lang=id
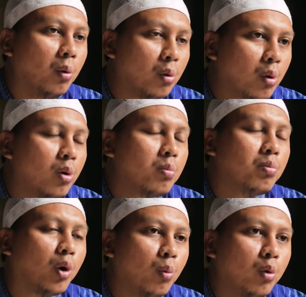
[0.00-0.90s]
hukum
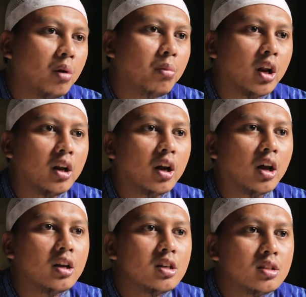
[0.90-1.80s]
berhubungan badan
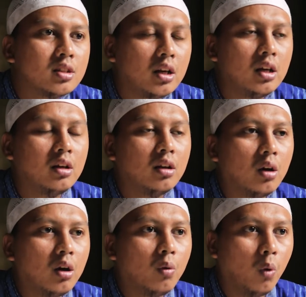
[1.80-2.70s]
dengan
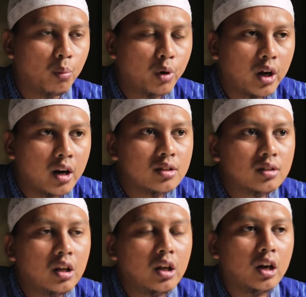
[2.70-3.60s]
istri, walaupun dengan
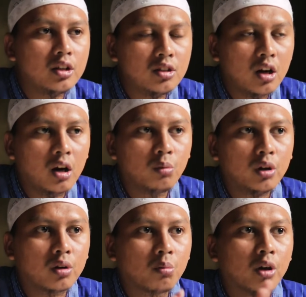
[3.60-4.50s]
istrinya di siang hari
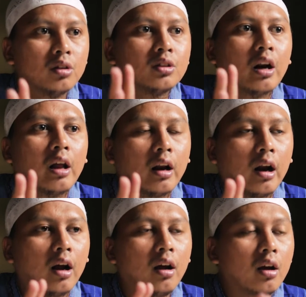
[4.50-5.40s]
bulan Ramadan
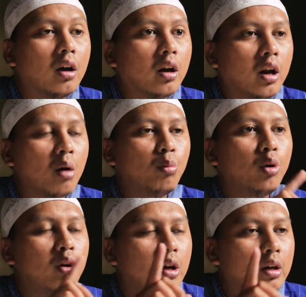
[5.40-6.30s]
terlarang.
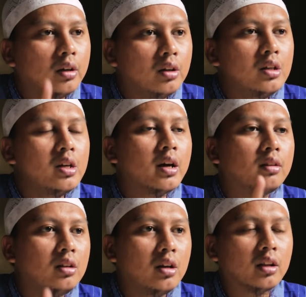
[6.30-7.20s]
Namun dia
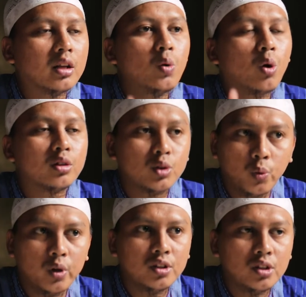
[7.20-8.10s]
tidak tahu
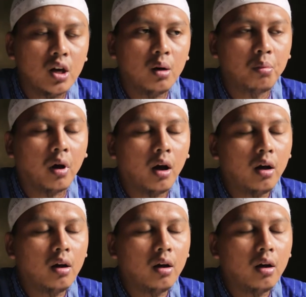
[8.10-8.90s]
konsekuensinya apa.